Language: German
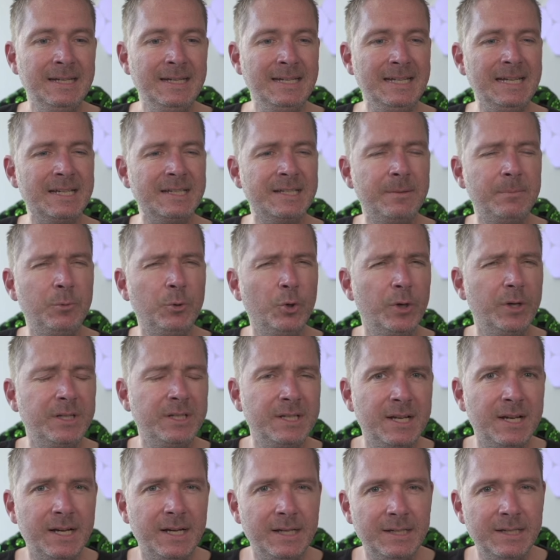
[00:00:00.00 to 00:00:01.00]
Ja, es gibt
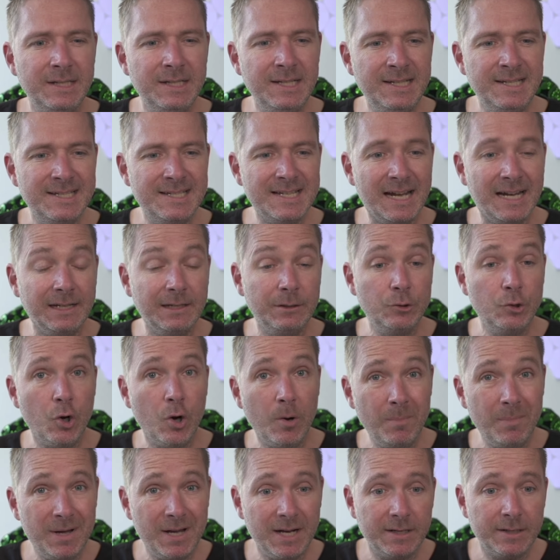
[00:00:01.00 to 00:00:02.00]
Neuigkeiten in Sachen
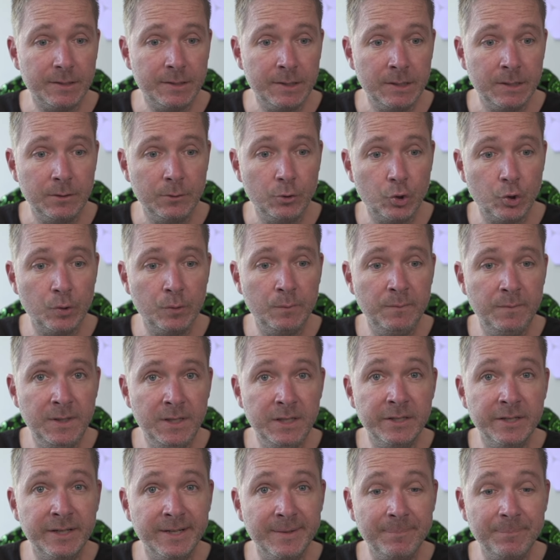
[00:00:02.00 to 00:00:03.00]
Kompakt schon
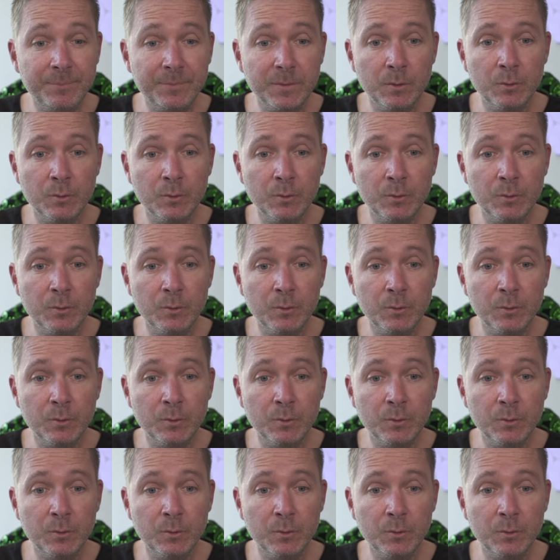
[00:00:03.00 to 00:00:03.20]
wieder.